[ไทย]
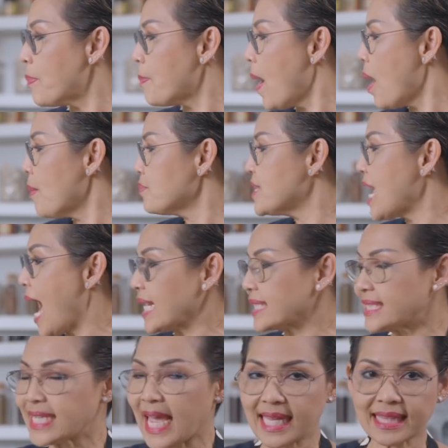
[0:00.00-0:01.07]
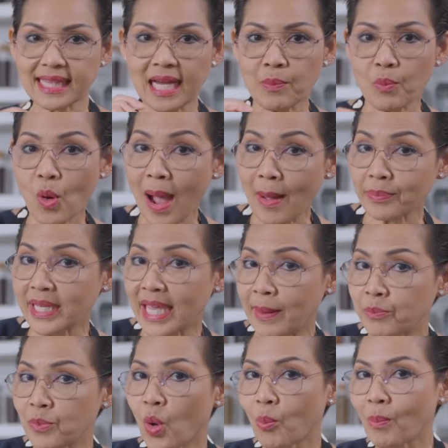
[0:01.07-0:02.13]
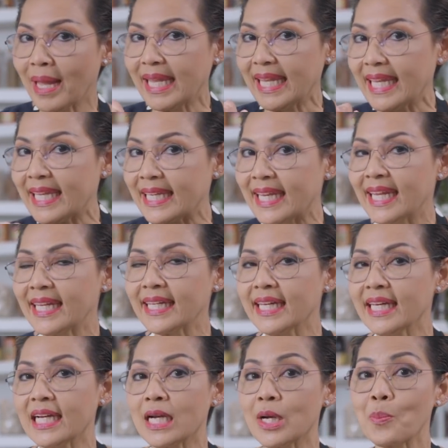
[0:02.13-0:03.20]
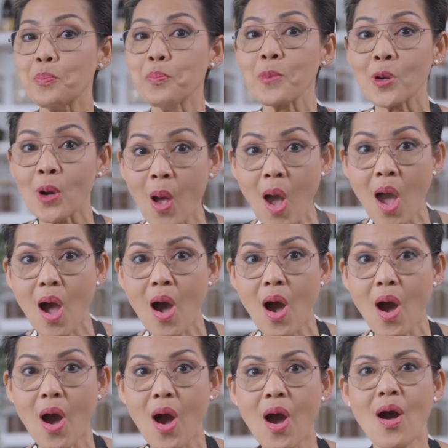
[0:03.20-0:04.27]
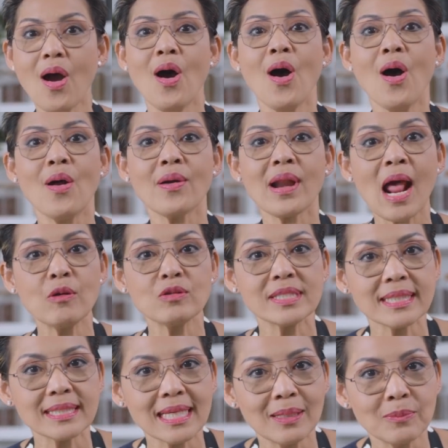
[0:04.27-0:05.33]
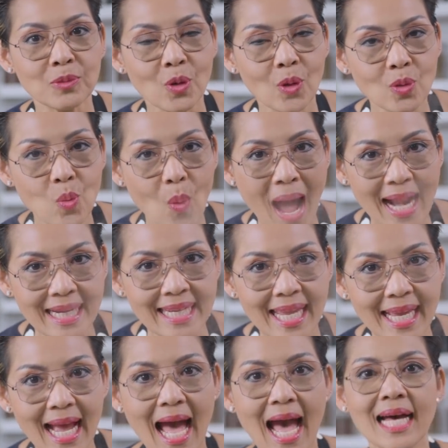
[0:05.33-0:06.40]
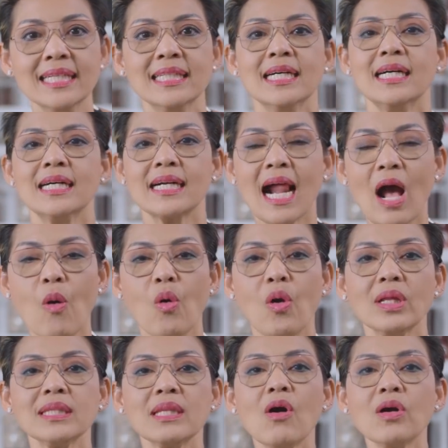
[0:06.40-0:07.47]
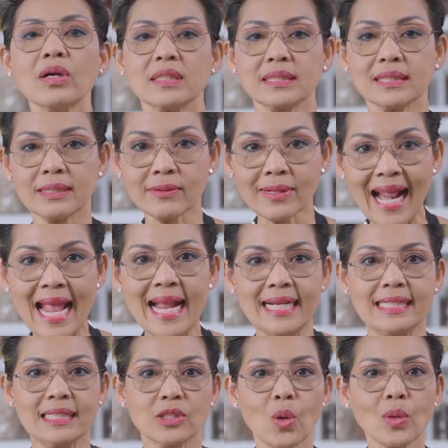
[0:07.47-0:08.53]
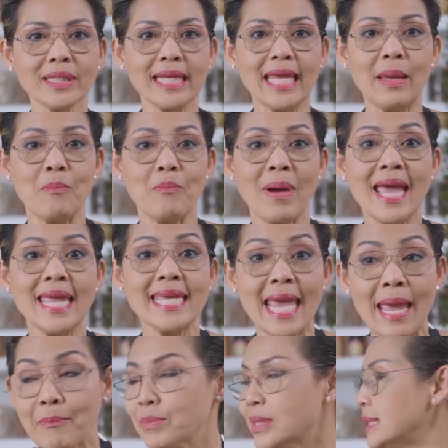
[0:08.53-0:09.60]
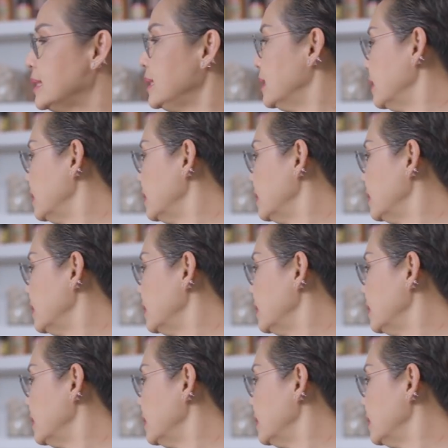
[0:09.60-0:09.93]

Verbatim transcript: ป้าป้อมอยากจะเติมความเค็มลงไปอีกนิดหนึ่งเพราะเราจะเติมรสหวานไงคะ เราก็ต้องเร่งรสเค็มให้เข้มขึ้น